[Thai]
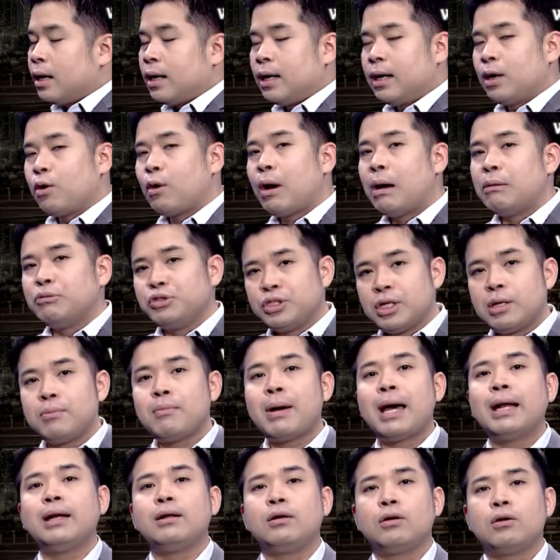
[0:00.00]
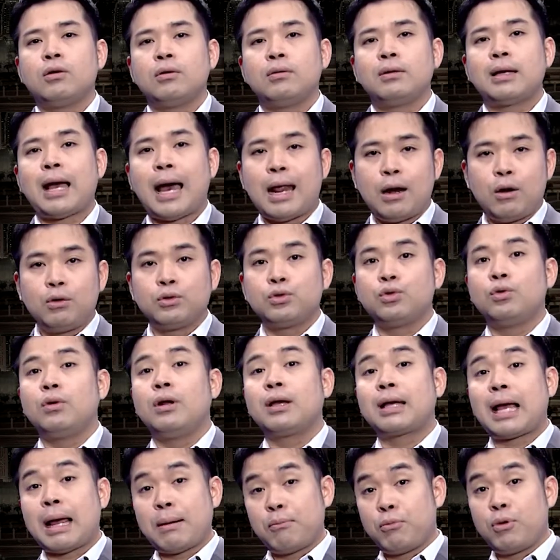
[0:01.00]
ความเชื่อมั่นการลงทุน
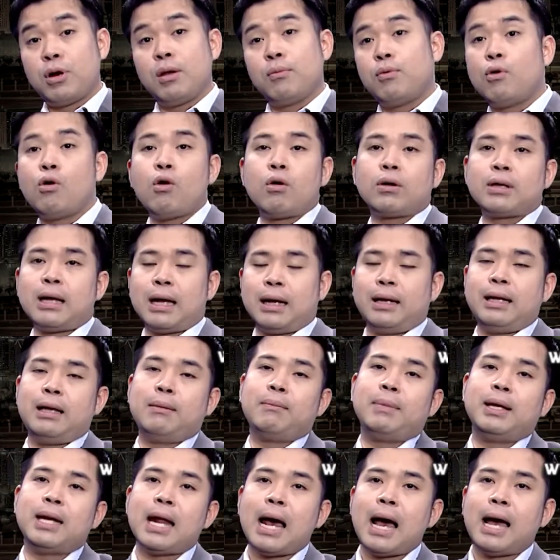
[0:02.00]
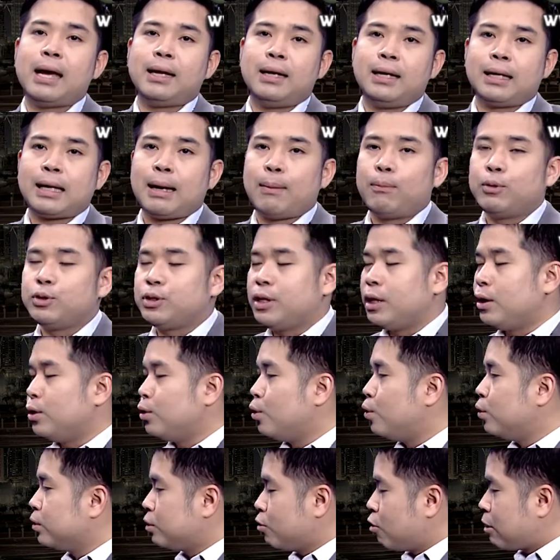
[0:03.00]
และการบริโภคอย่างเลี่ยงไม่ได้นะครับเพราะฉะนั้นก็
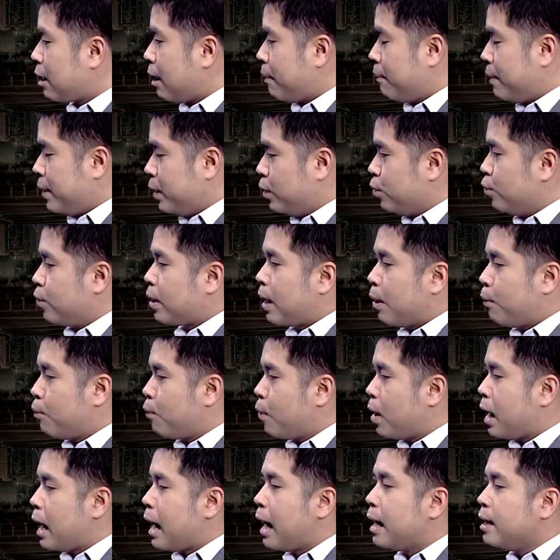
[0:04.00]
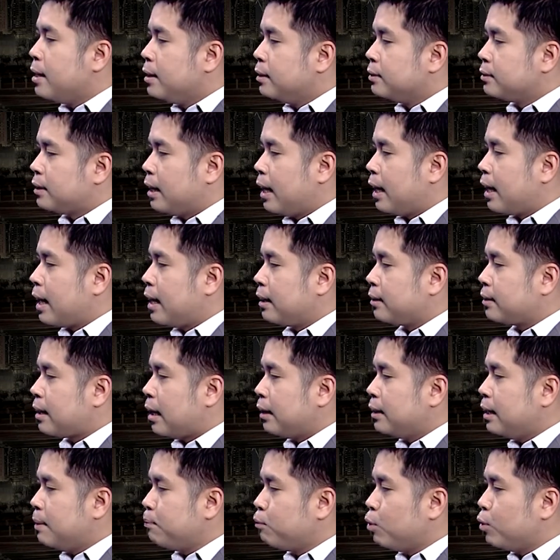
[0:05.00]
คงต้องกลับมาดูครับว่าธนาคารก
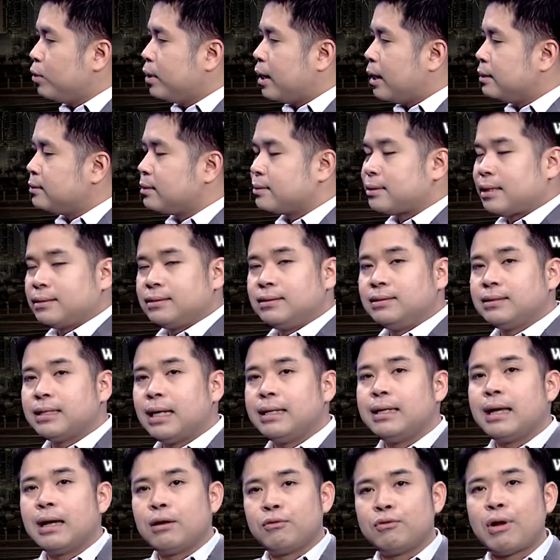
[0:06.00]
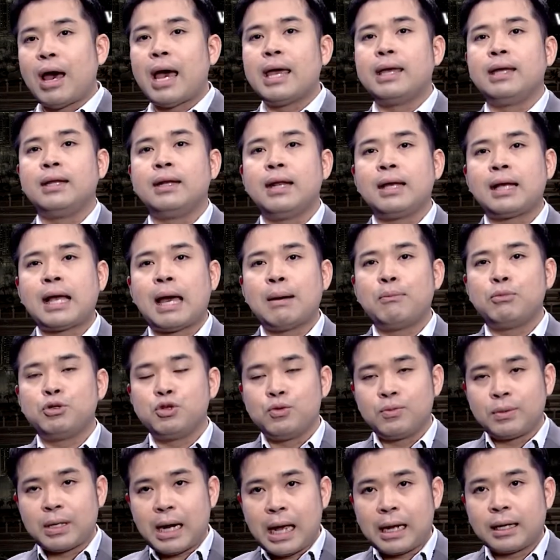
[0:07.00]
ลางญี่ปุ่นนั้นจะตัดสินใจอย่างไรในการประ
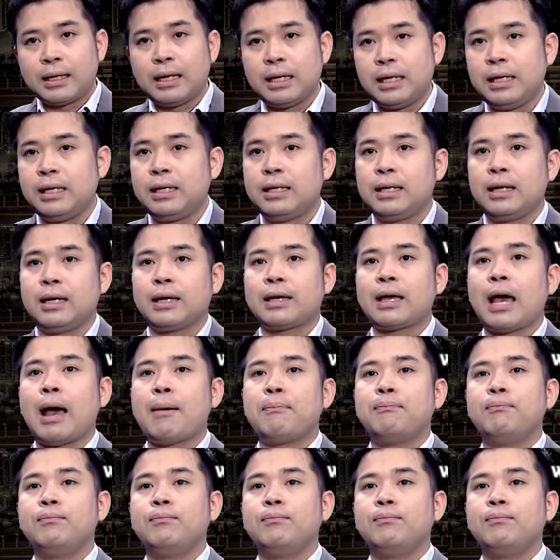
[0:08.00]
ชุมครั้งนี้นะครับ